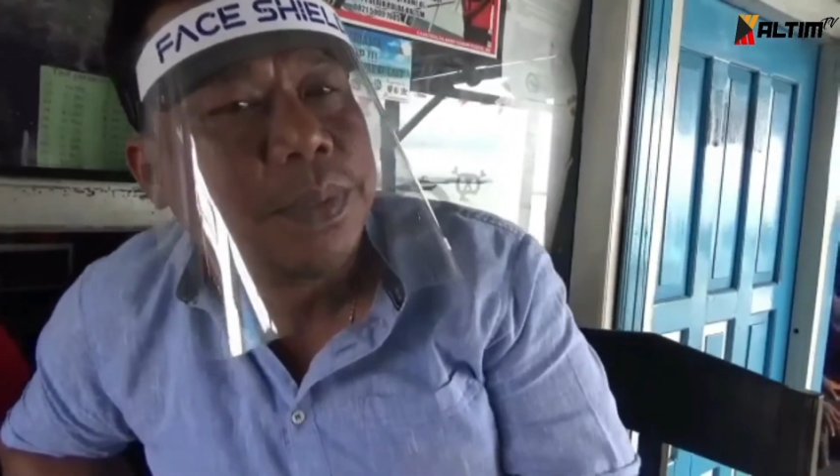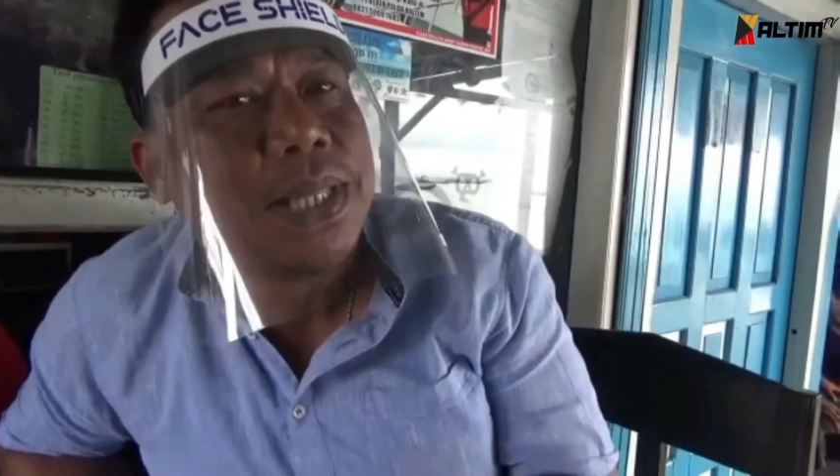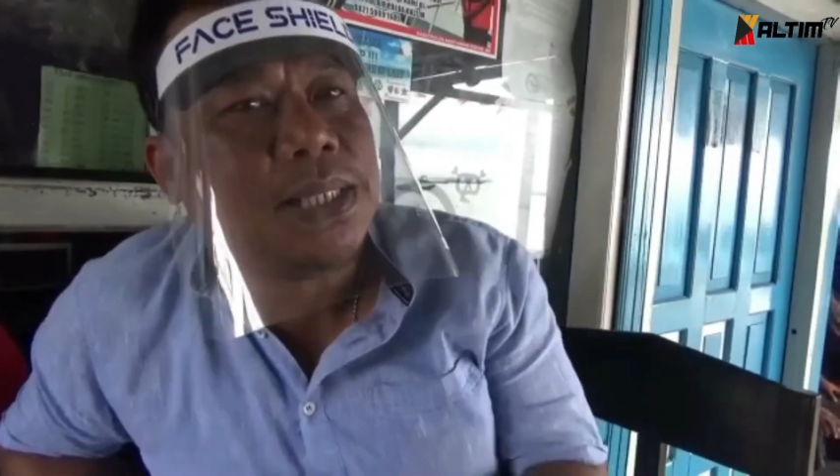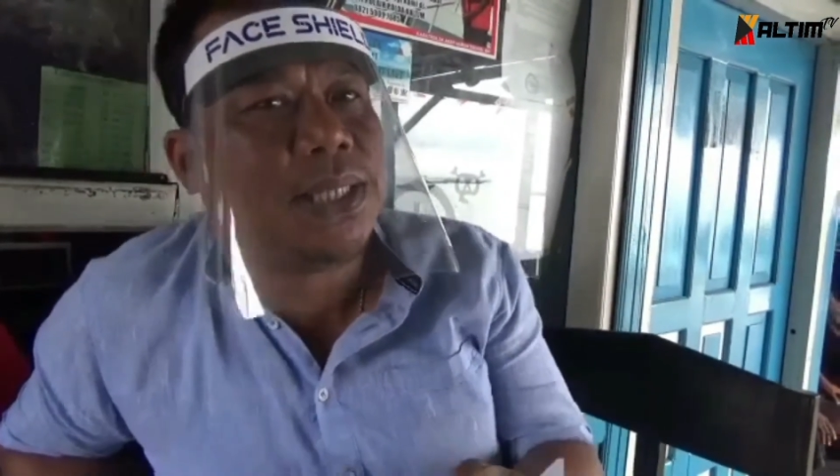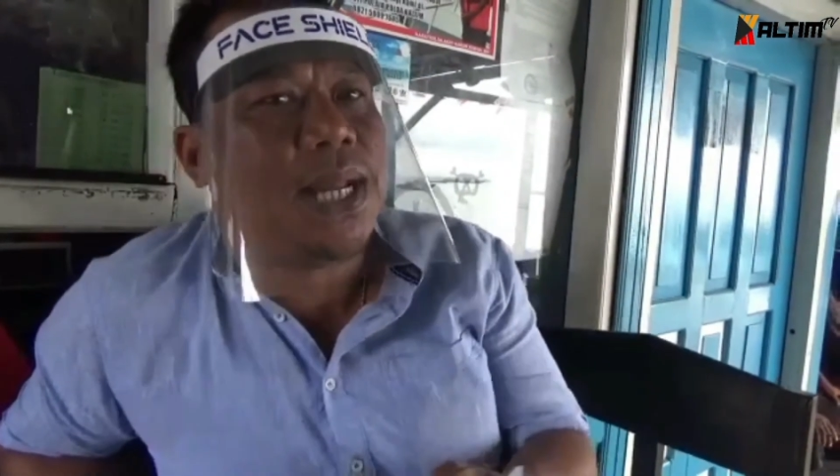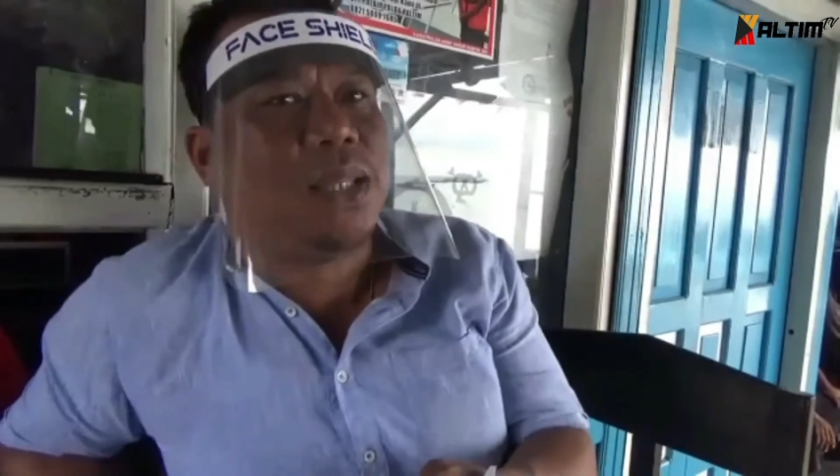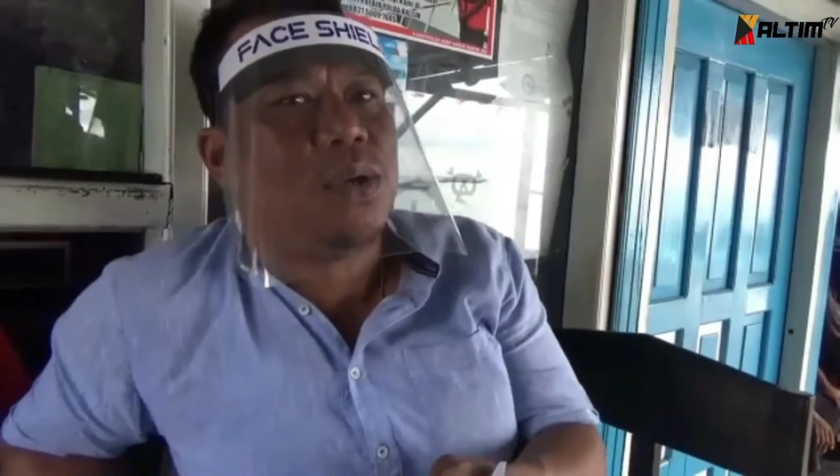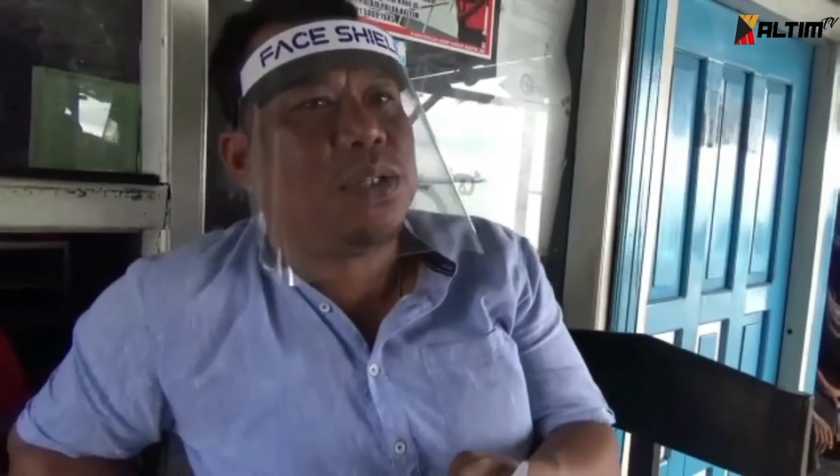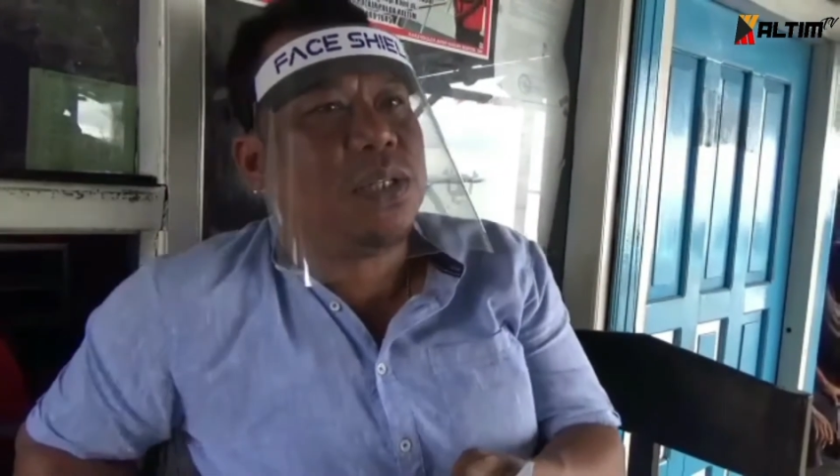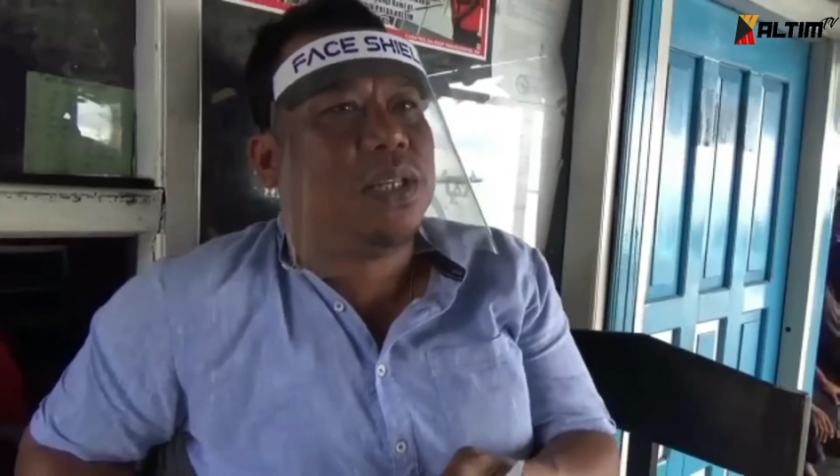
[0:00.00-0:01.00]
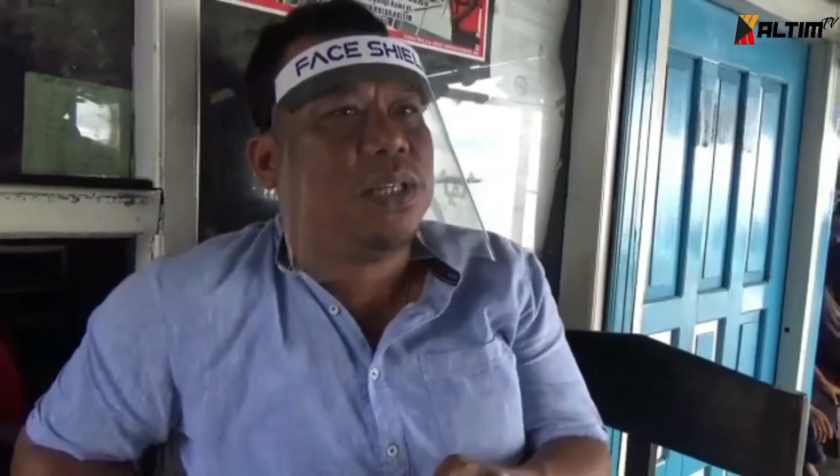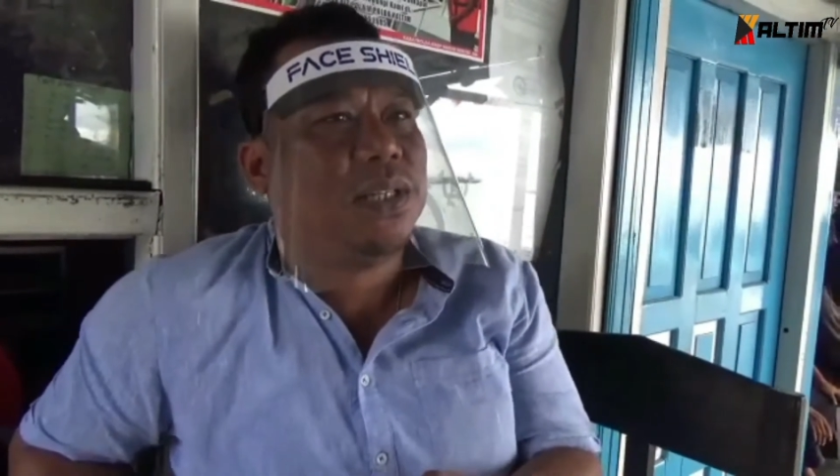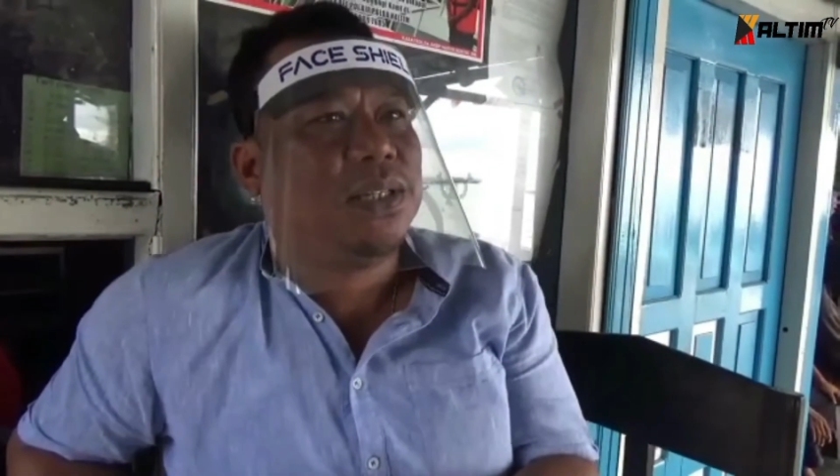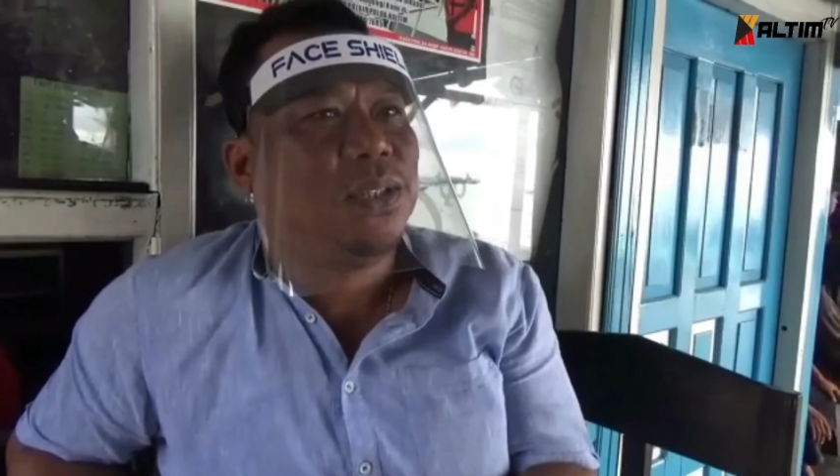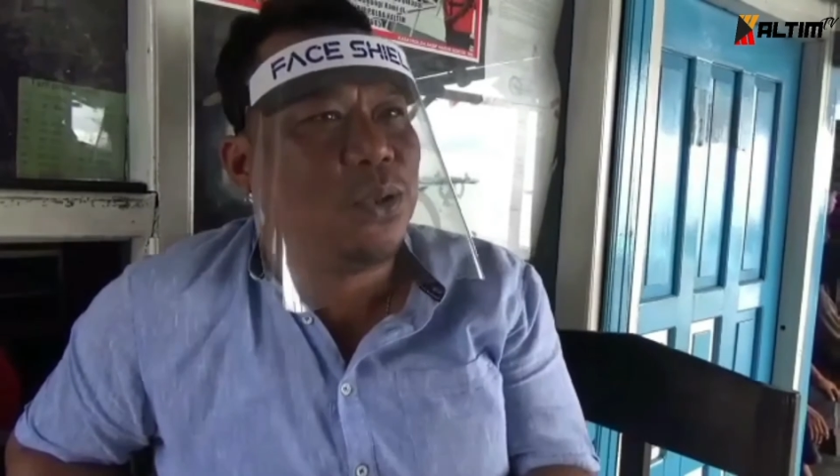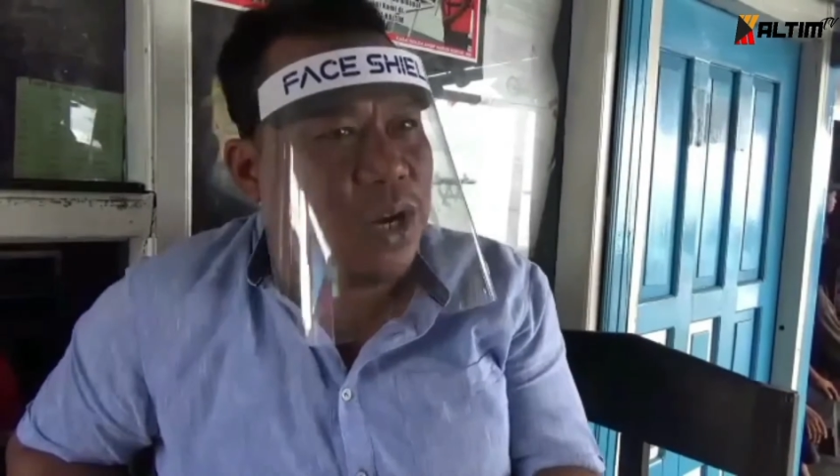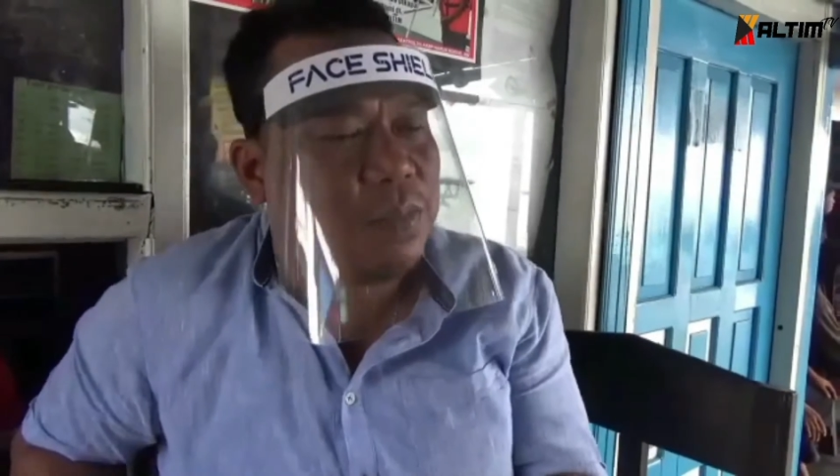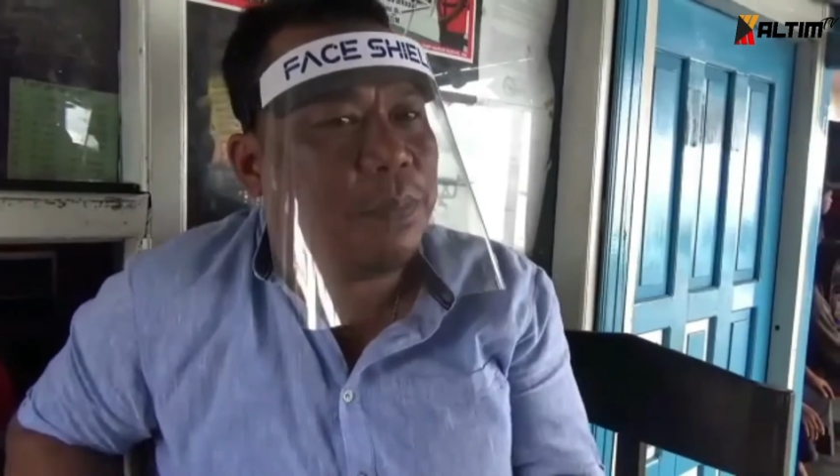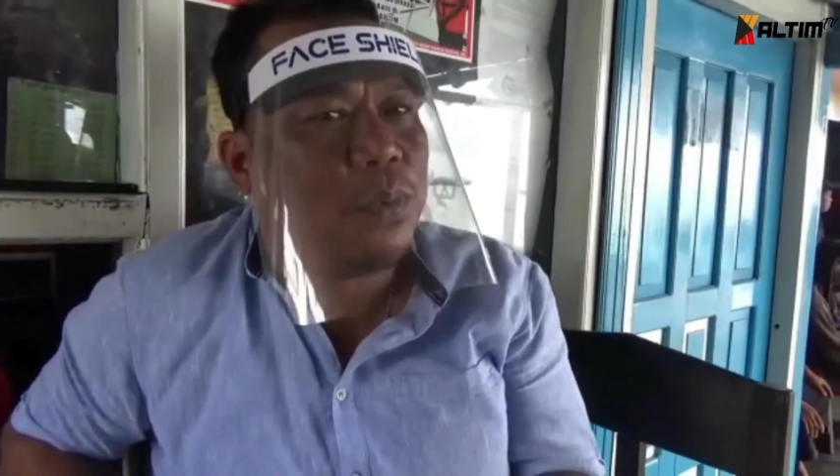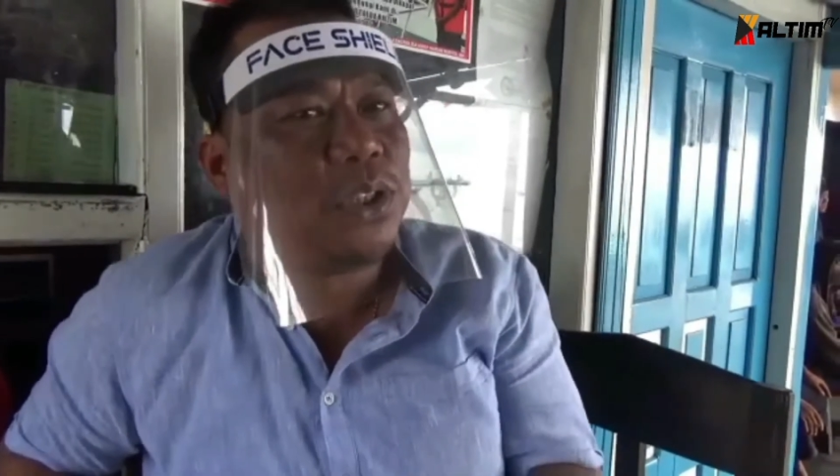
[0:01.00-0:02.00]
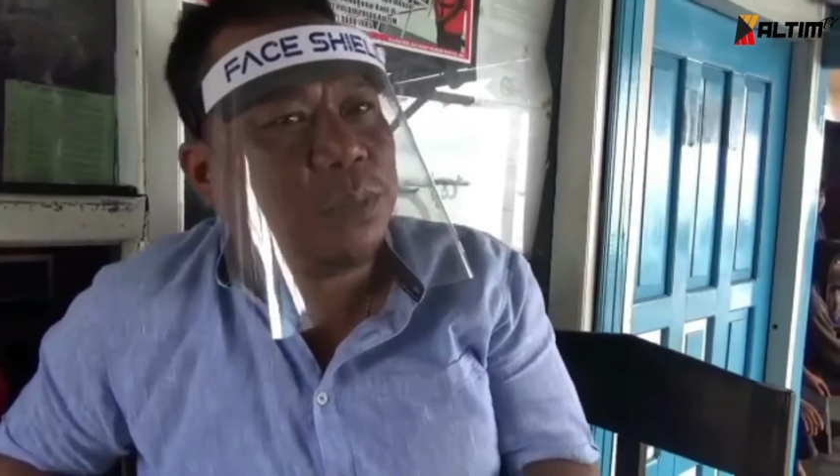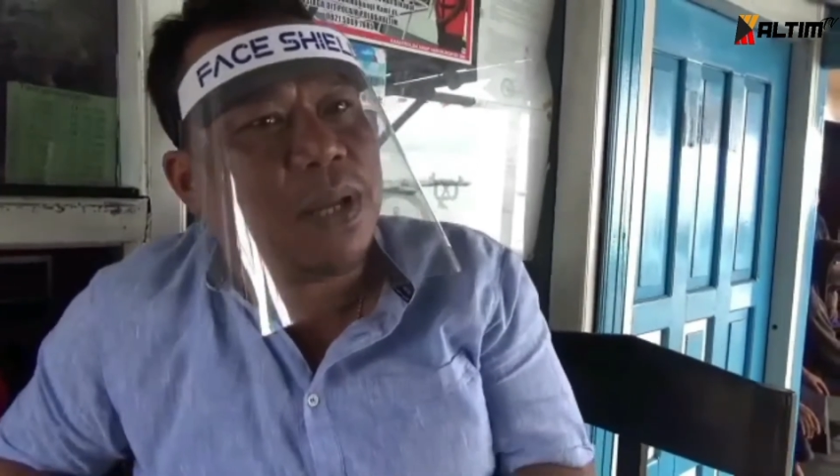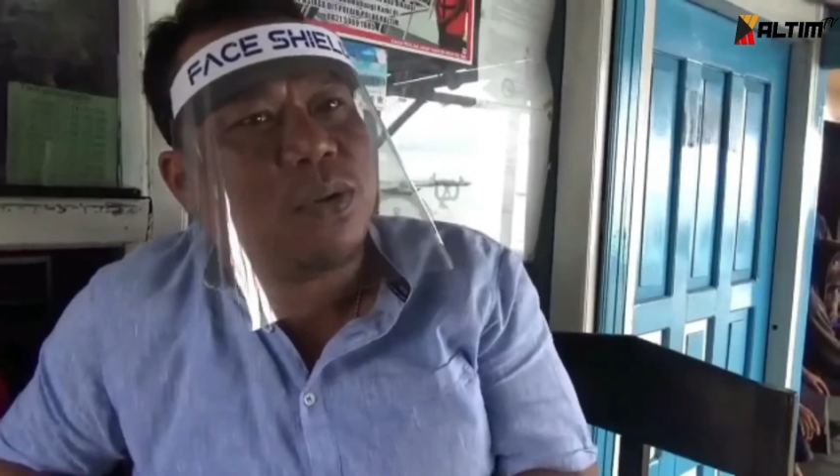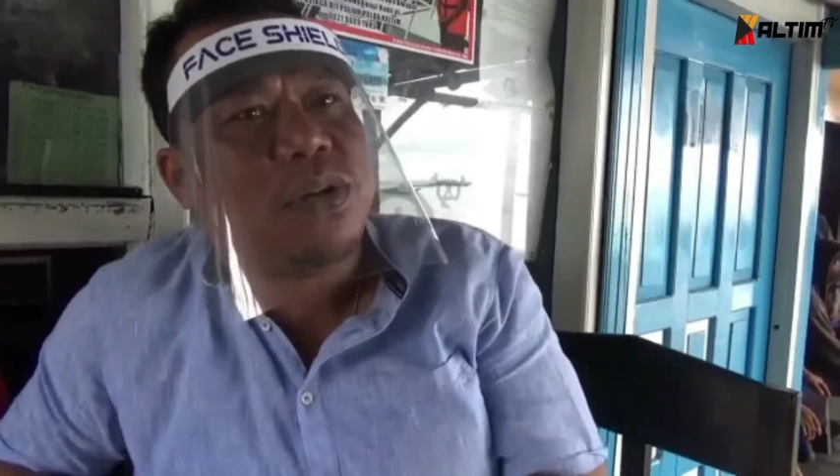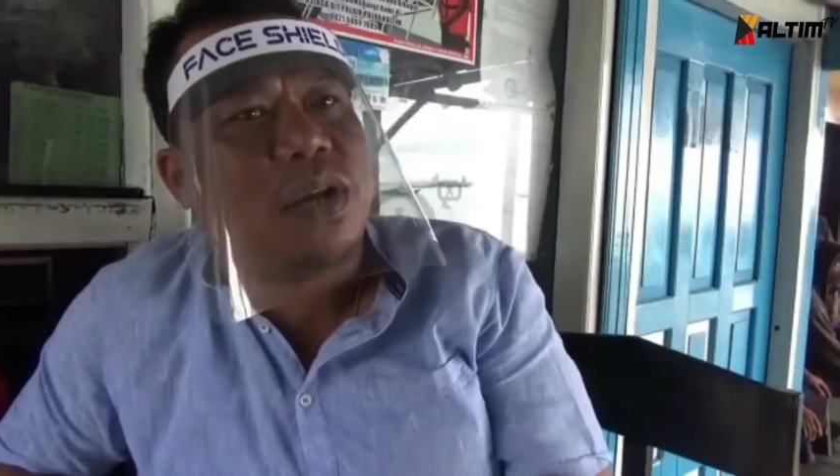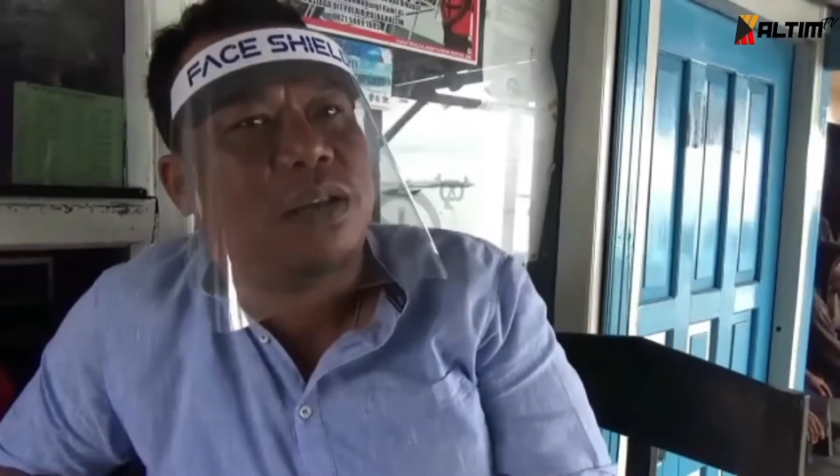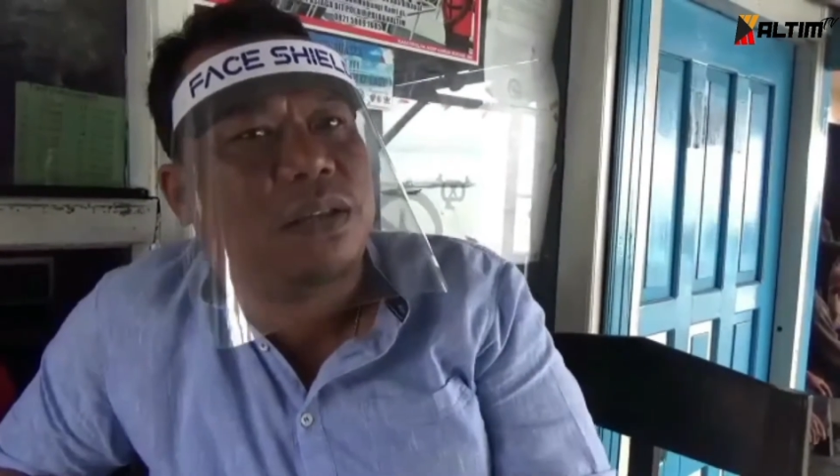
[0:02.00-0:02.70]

Pokoknya dari 100 iya. turun 50 separuhnya